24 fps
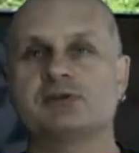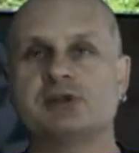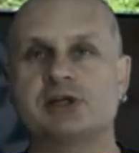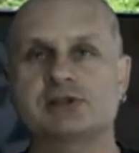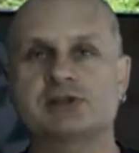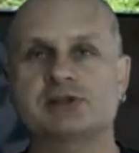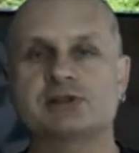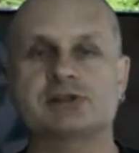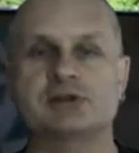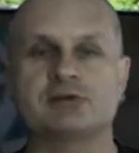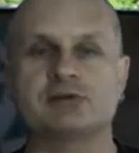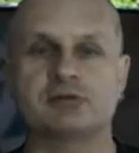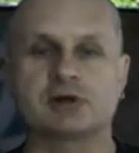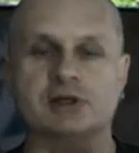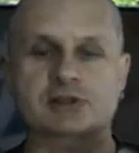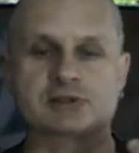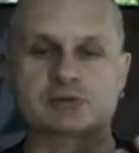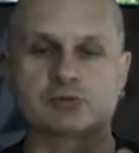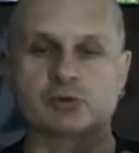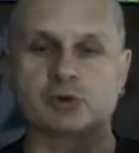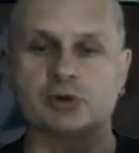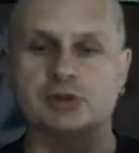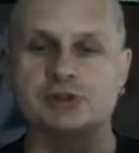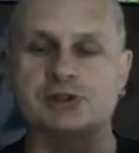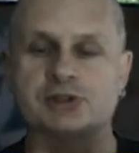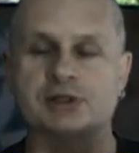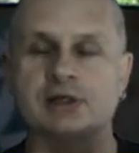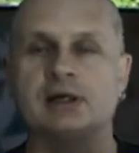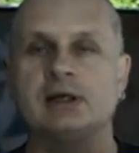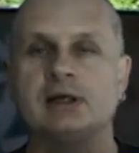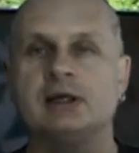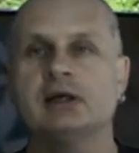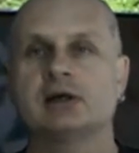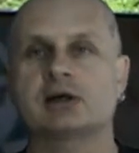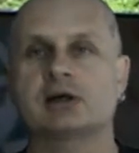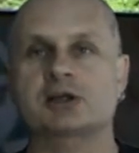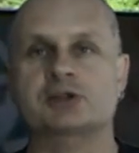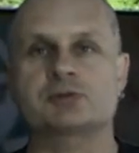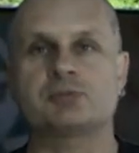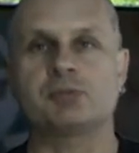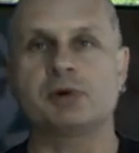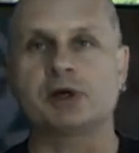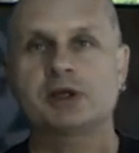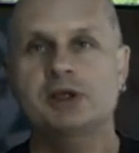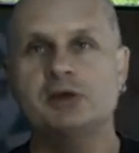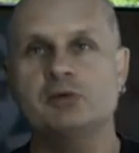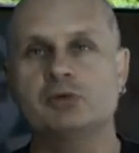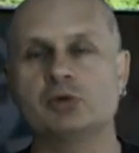В частности, вы освоите
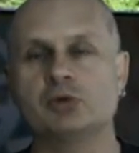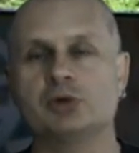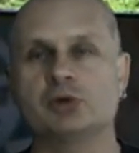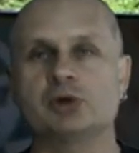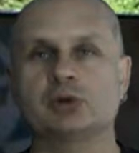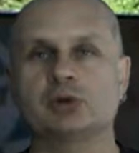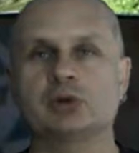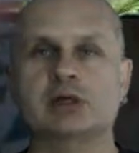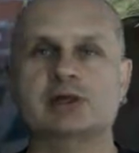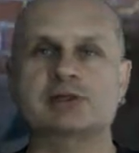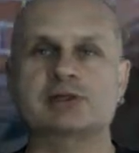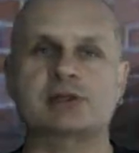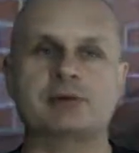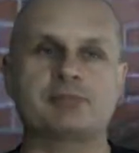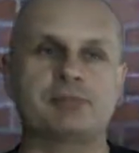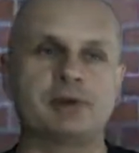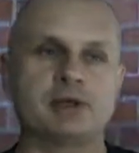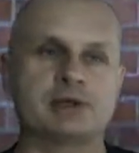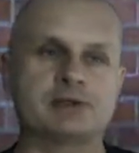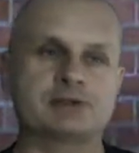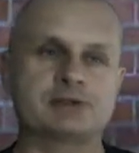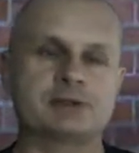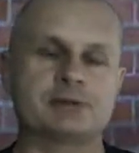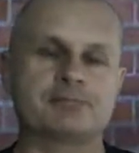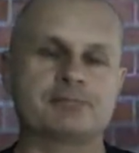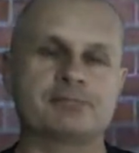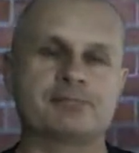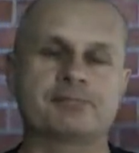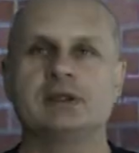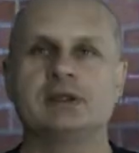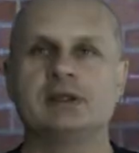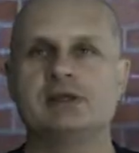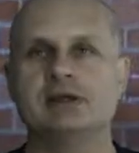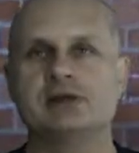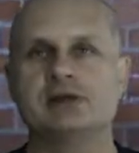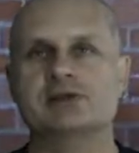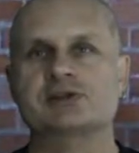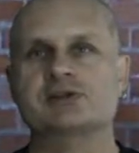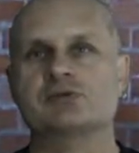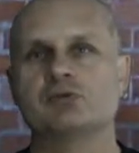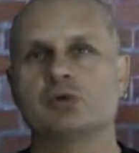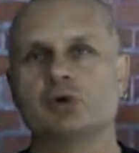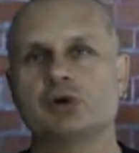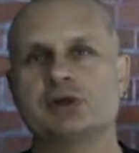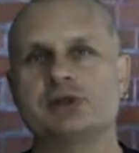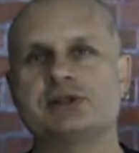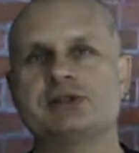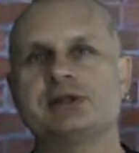распахивающий удар запястьем и
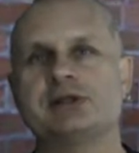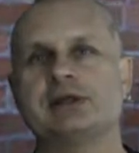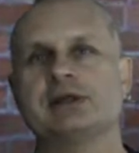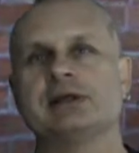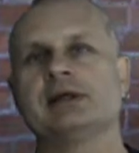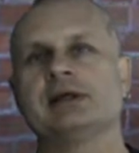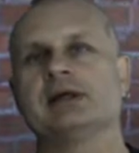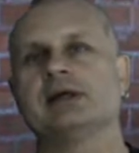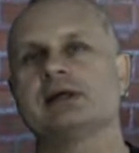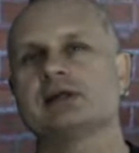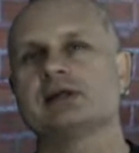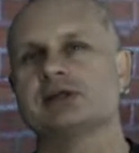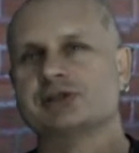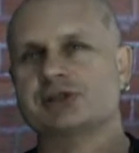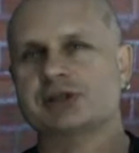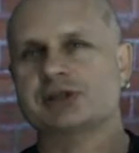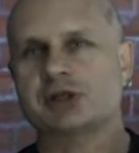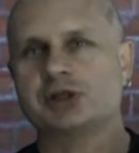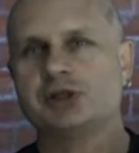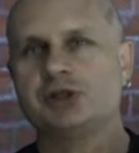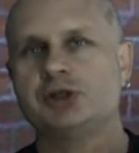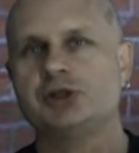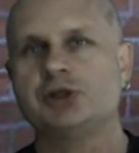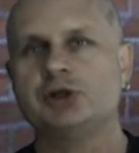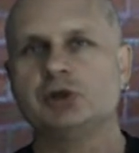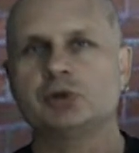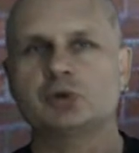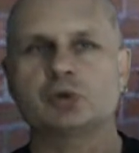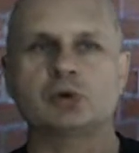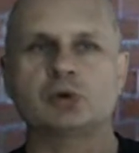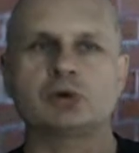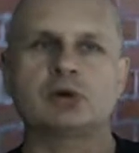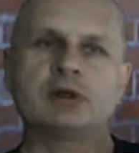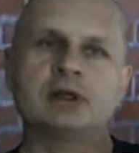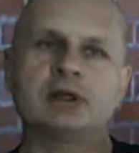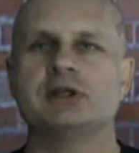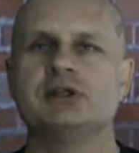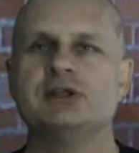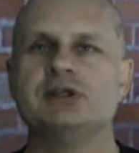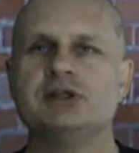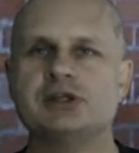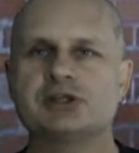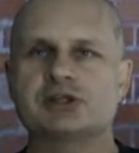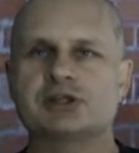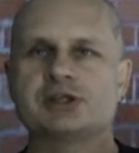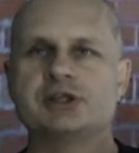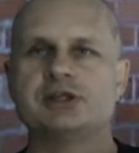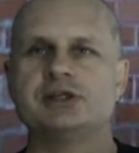освоите защиту
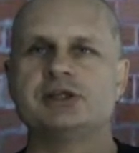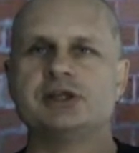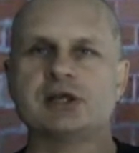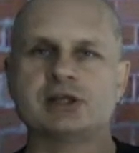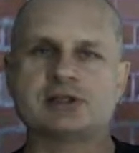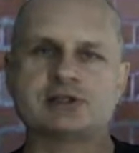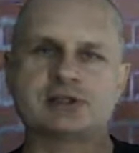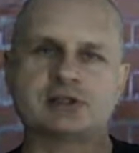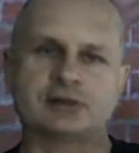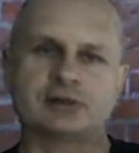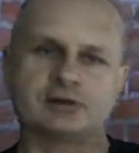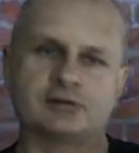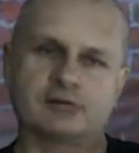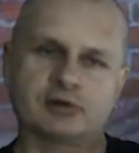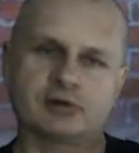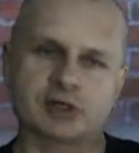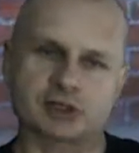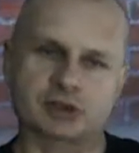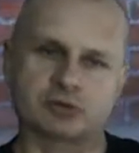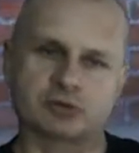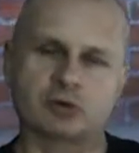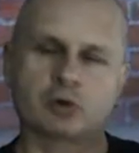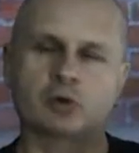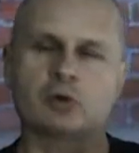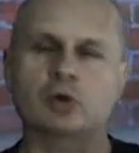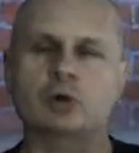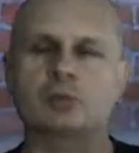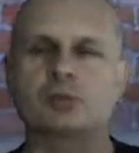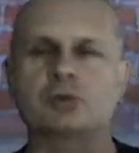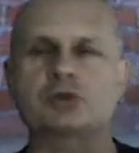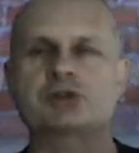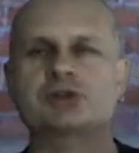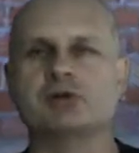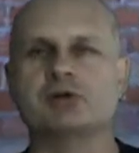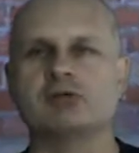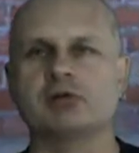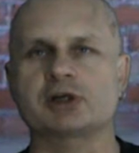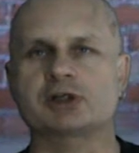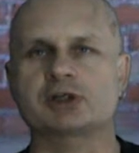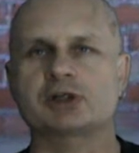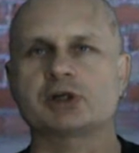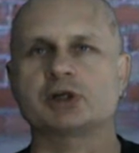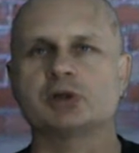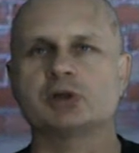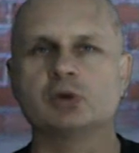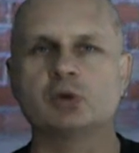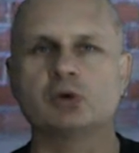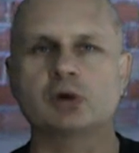нижней части вашего корпуса,
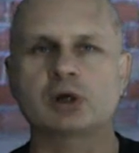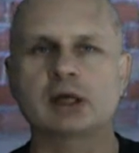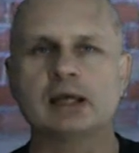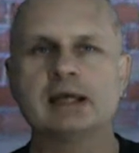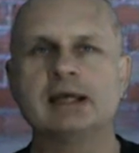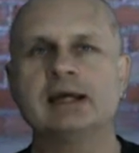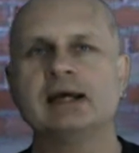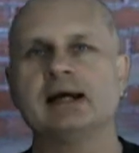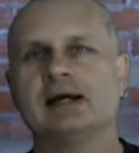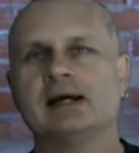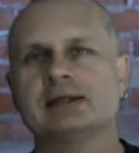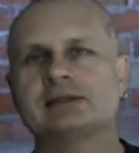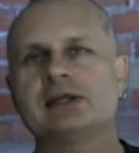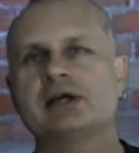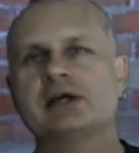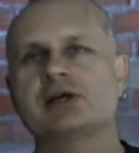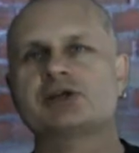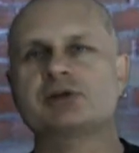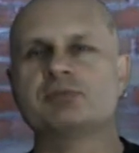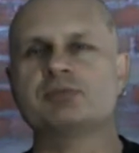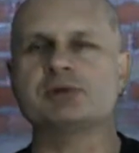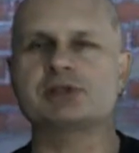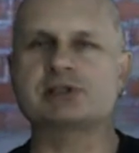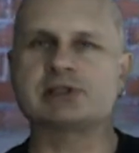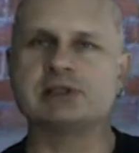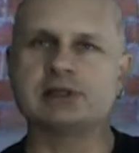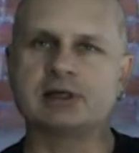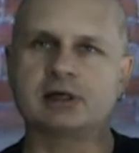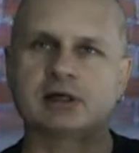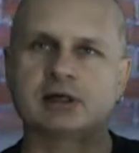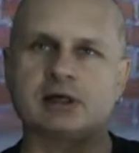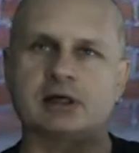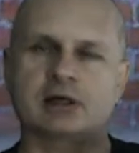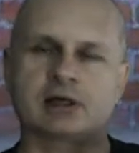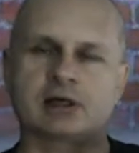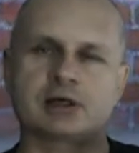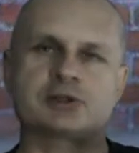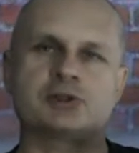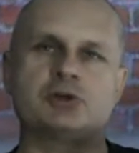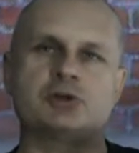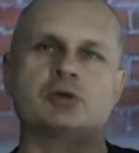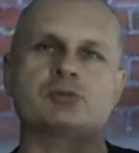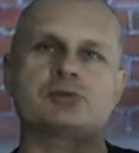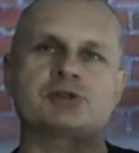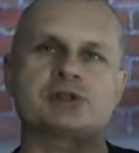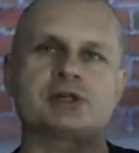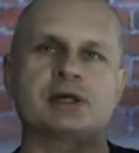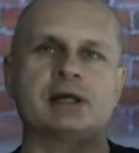ваших ног, а также мы слегка
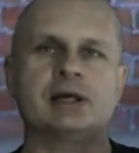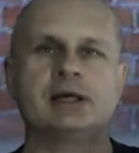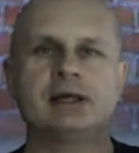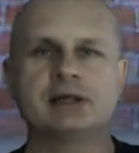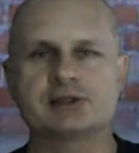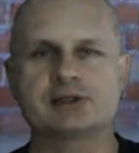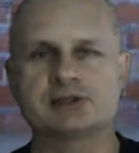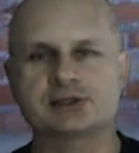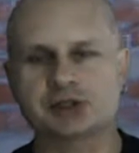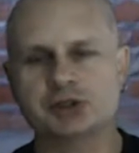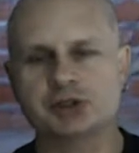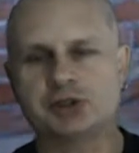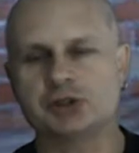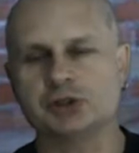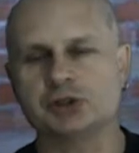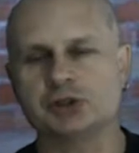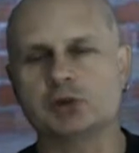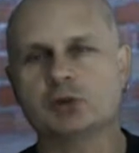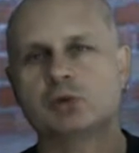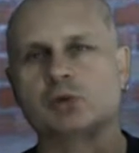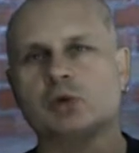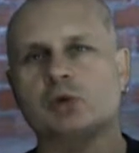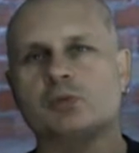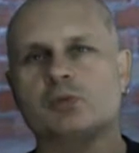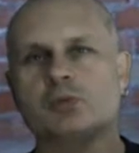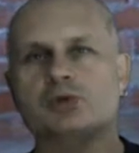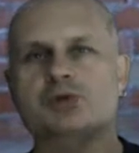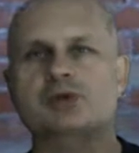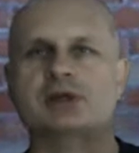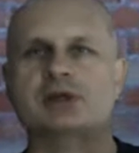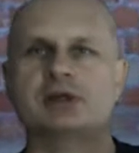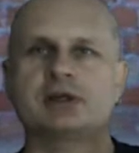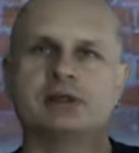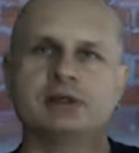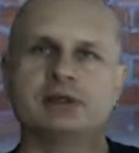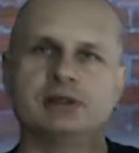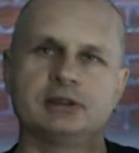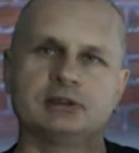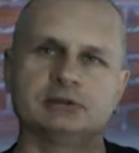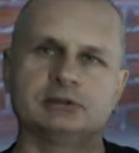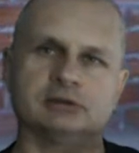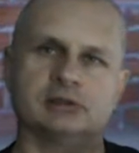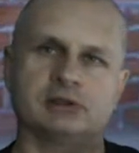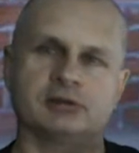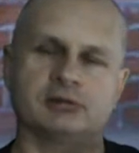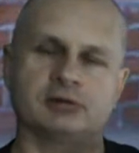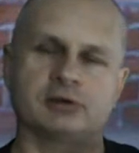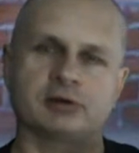коснемся защиты корпуса и
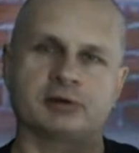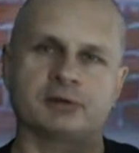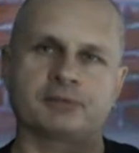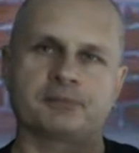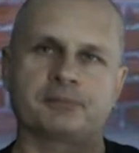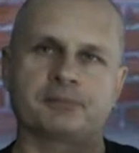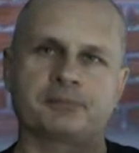головы.